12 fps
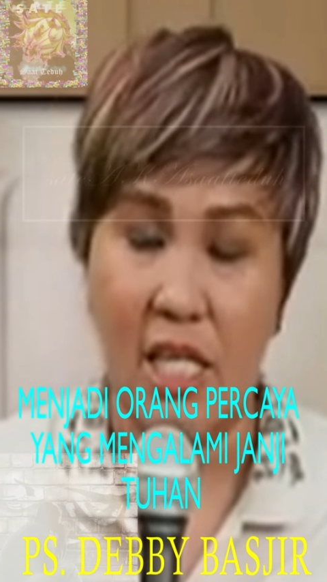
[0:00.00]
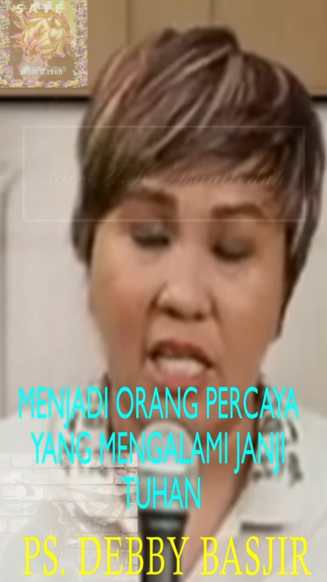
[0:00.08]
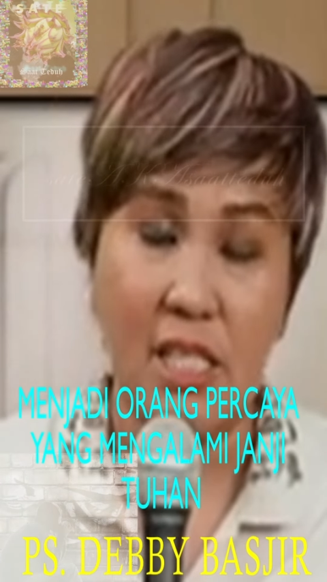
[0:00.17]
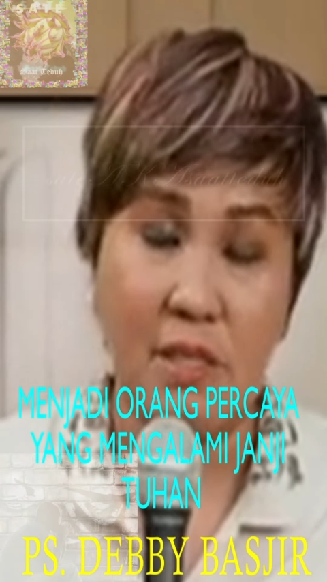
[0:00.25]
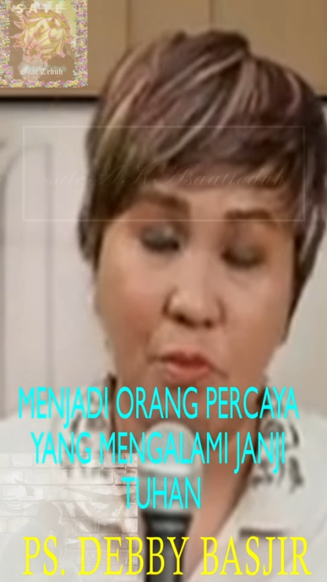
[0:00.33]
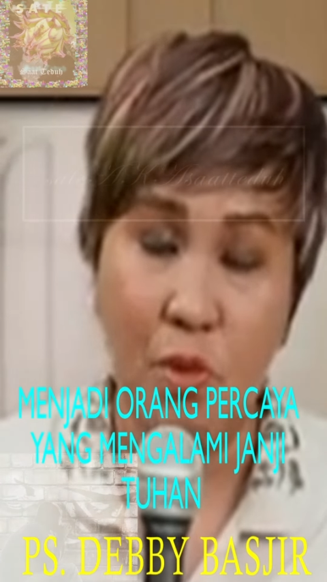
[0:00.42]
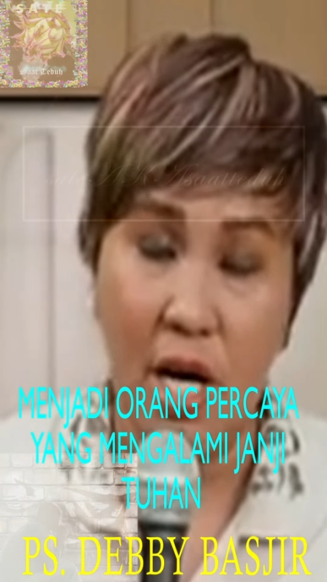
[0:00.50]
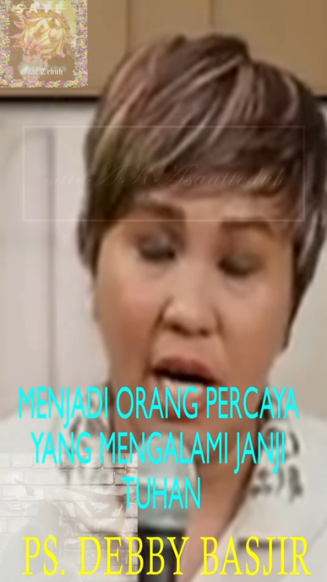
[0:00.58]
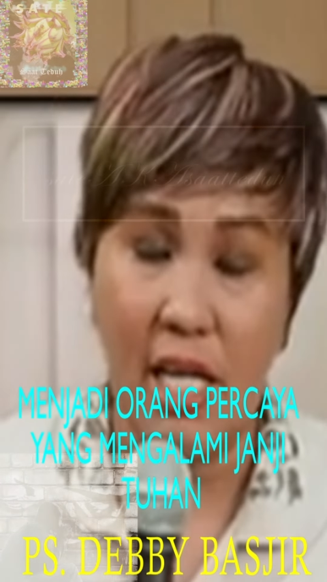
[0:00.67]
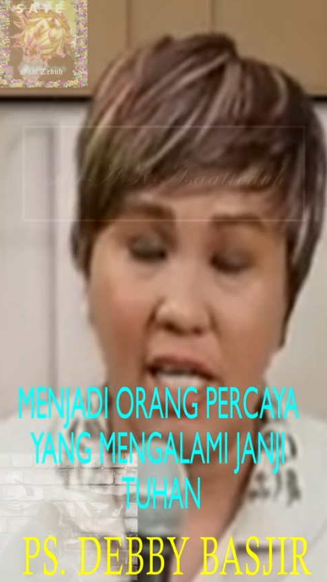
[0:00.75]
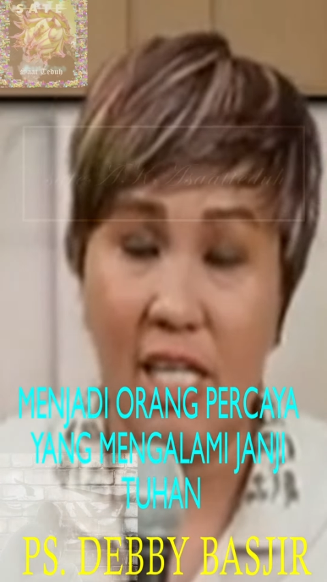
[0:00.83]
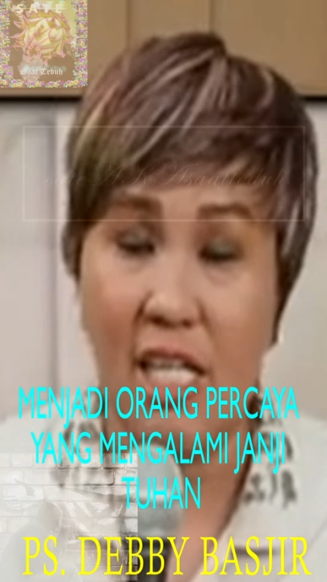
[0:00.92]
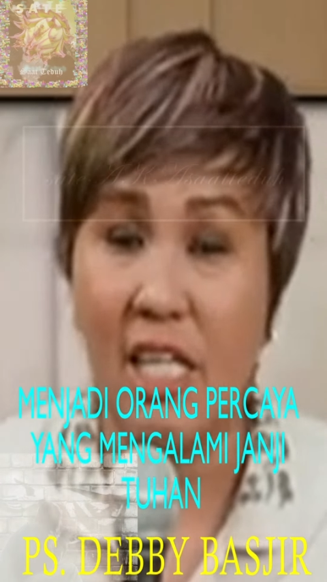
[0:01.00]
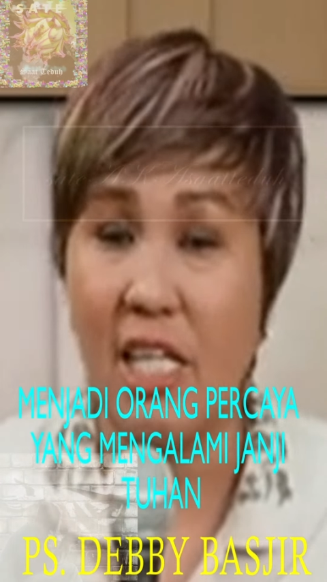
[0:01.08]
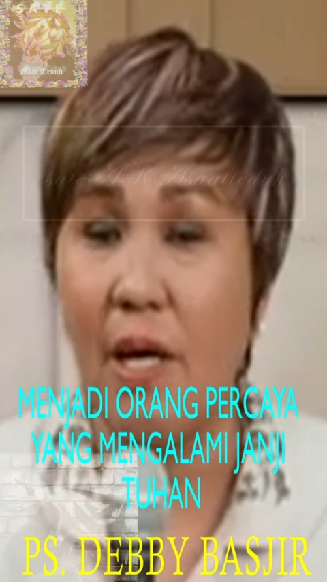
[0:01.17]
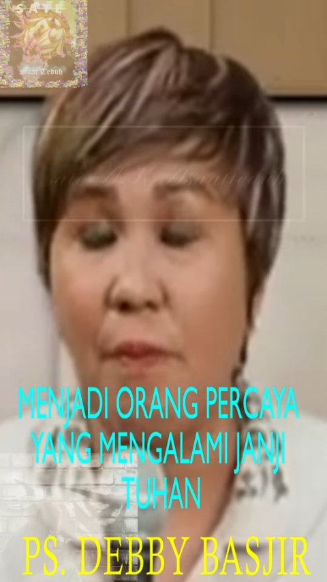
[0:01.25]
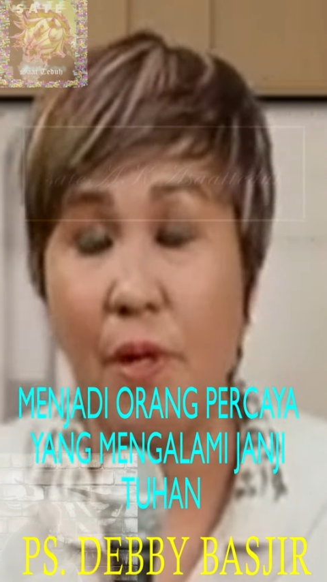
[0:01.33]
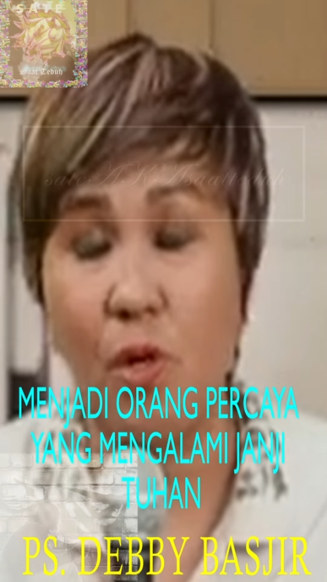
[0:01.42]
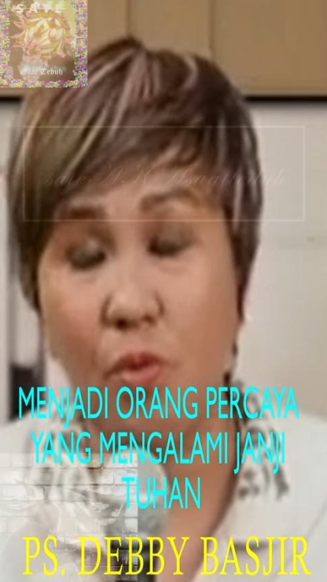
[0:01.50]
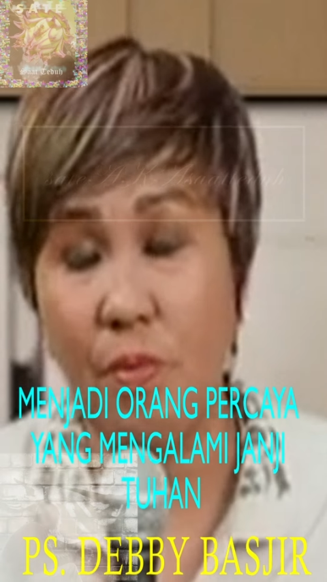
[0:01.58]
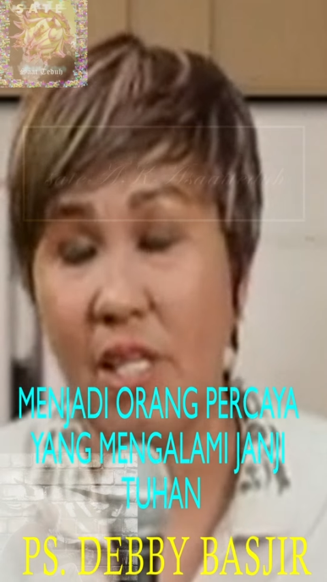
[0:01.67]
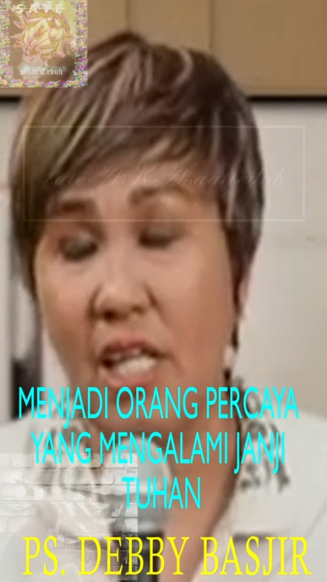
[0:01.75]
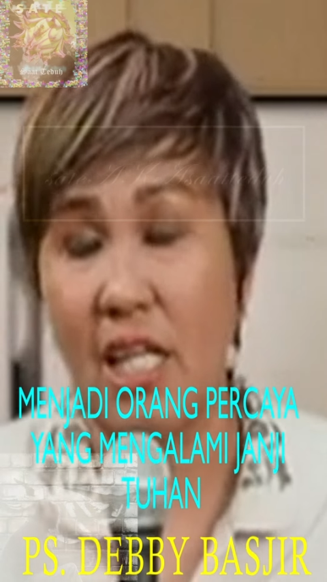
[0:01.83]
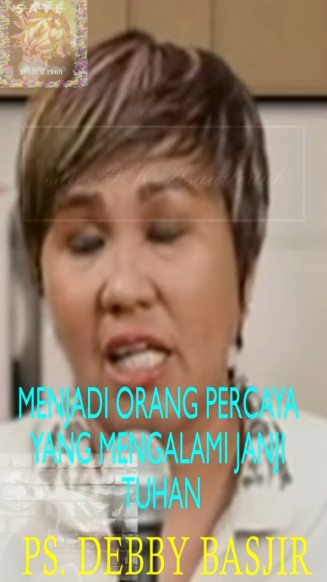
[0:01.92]
Kita semua hari ini tidak
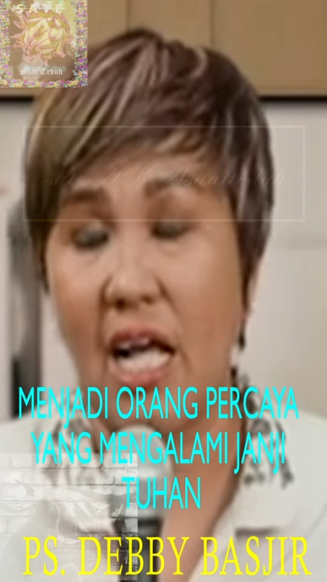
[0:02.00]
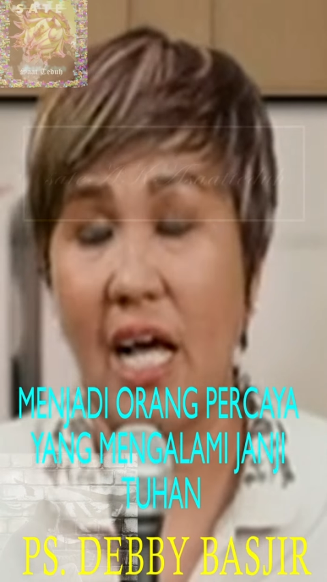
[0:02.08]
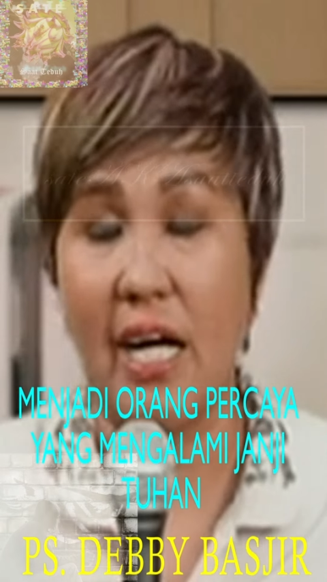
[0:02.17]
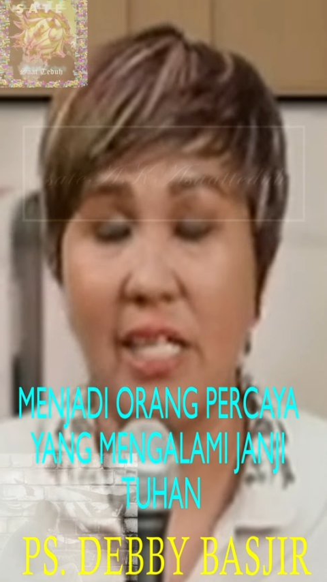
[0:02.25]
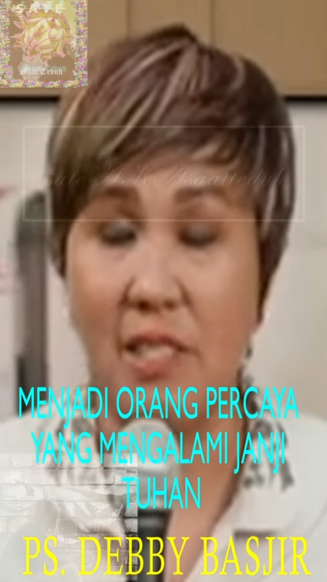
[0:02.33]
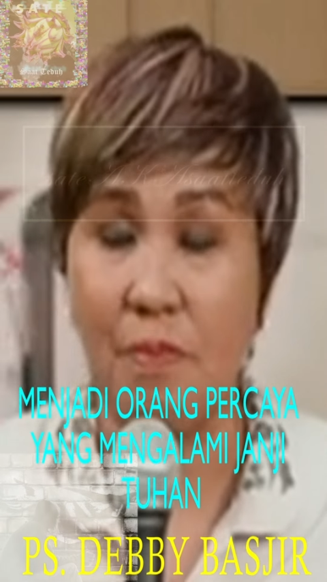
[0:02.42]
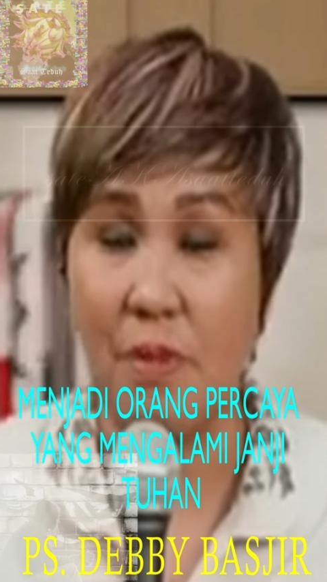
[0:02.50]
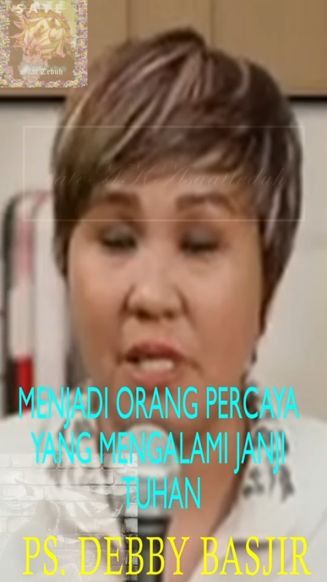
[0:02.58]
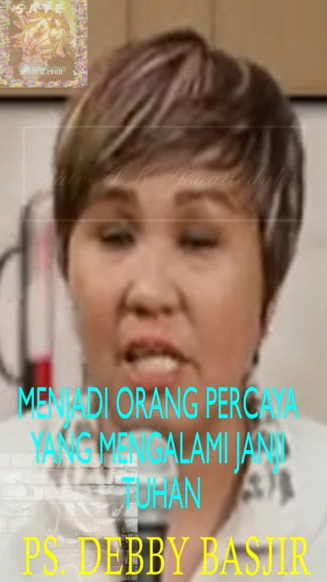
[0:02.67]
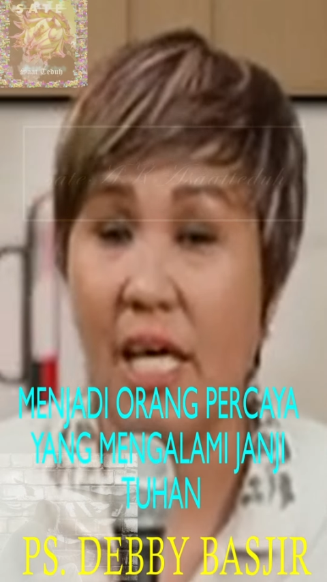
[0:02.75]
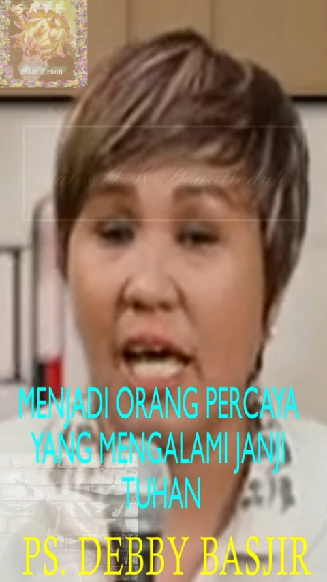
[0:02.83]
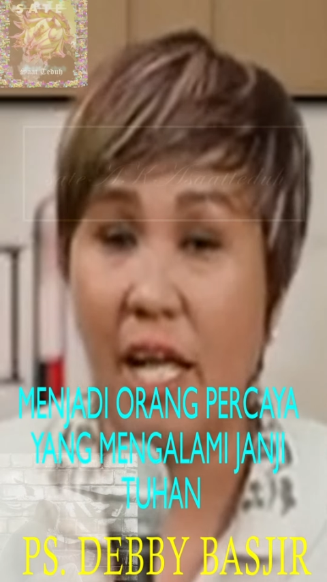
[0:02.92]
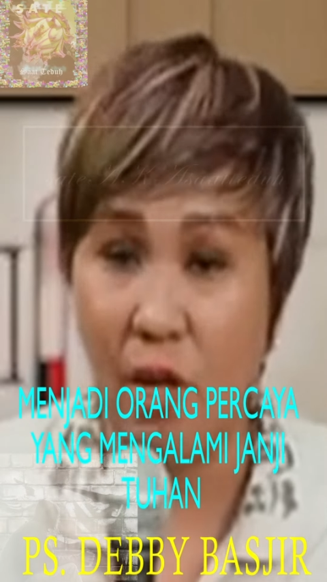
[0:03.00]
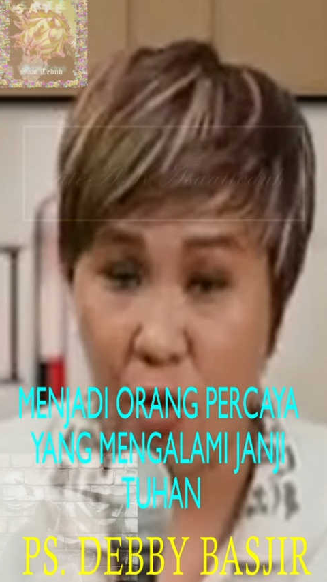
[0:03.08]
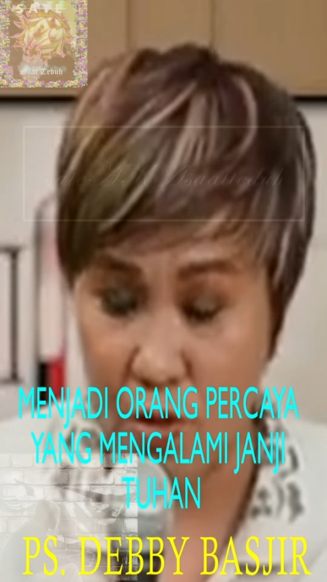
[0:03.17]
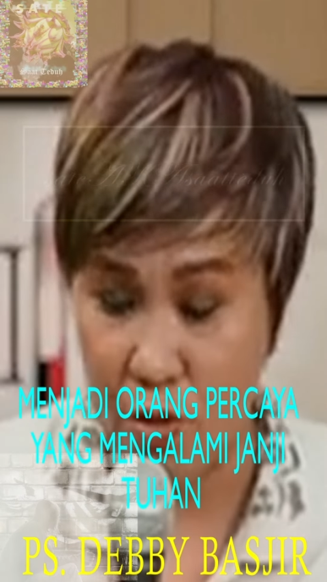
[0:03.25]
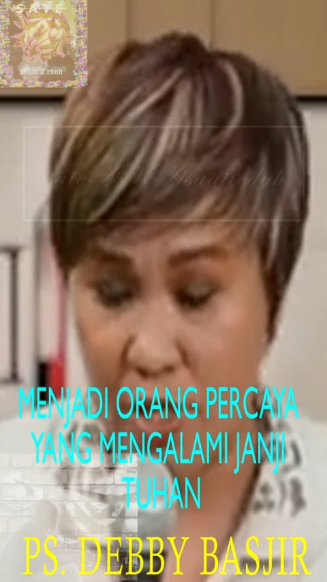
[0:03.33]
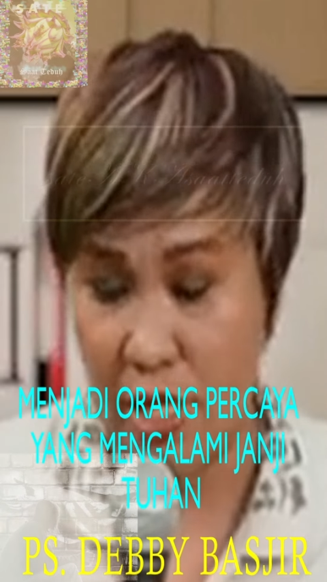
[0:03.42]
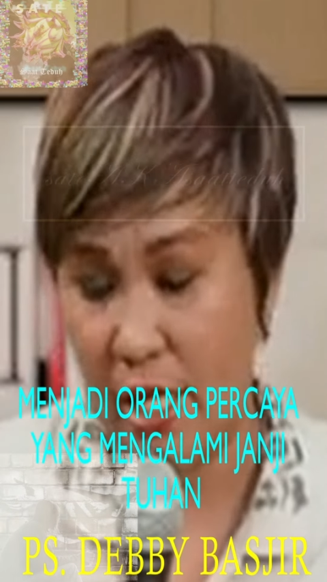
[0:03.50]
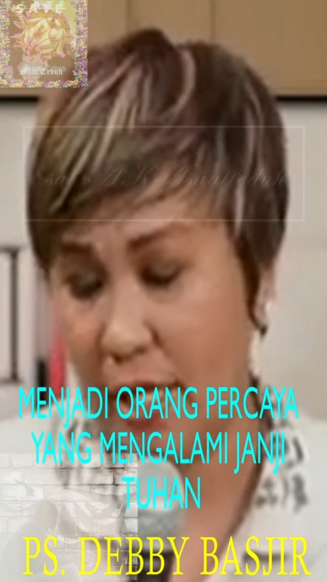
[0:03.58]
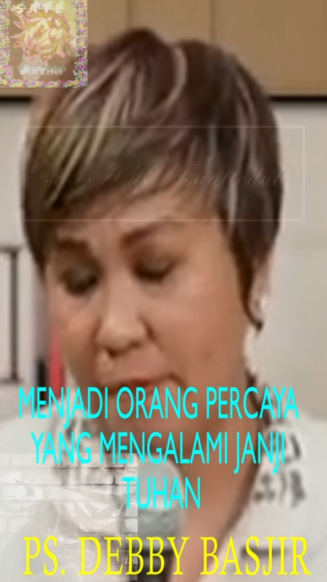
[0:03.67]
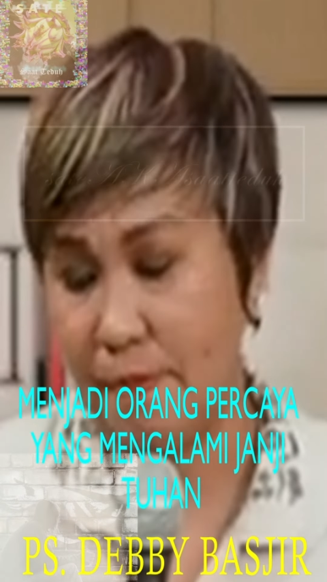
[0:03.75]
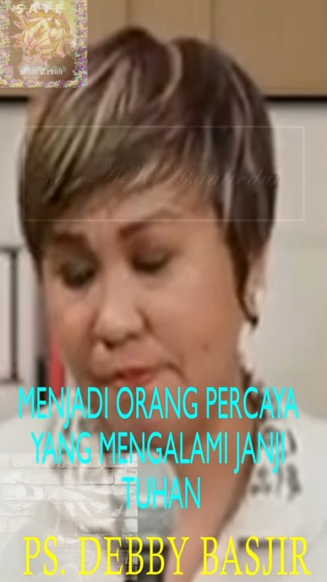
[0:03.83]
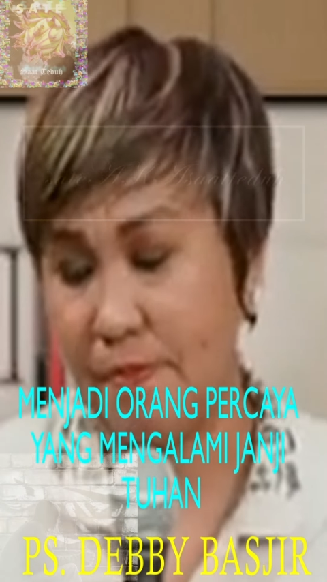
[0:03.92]
perlu minta terangkat seperti Henok
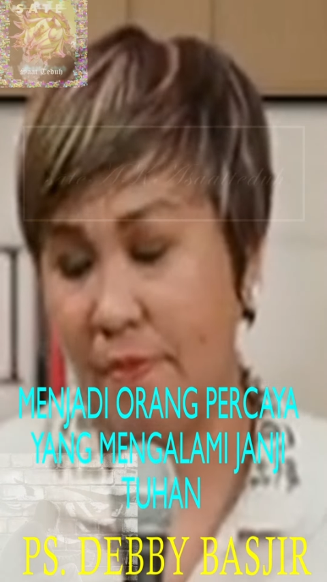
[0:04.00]
saudara.